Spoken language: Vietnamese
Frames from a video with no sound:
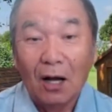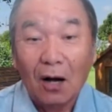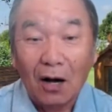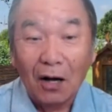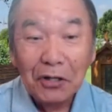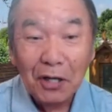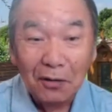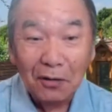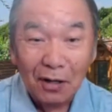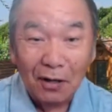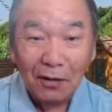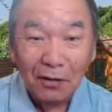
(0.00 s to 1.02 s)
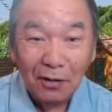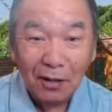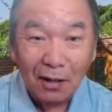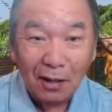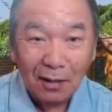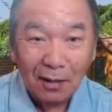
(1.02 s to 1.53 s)
họ chơi đây
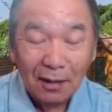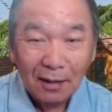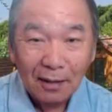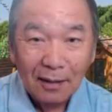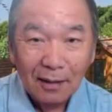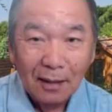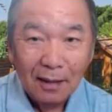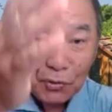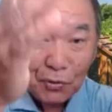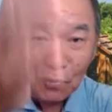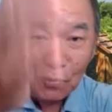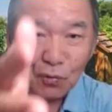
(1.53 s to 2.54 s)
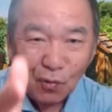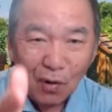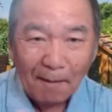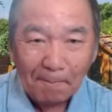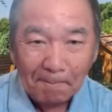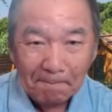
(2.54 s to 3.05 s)
giờ
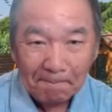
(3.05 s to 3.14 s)
và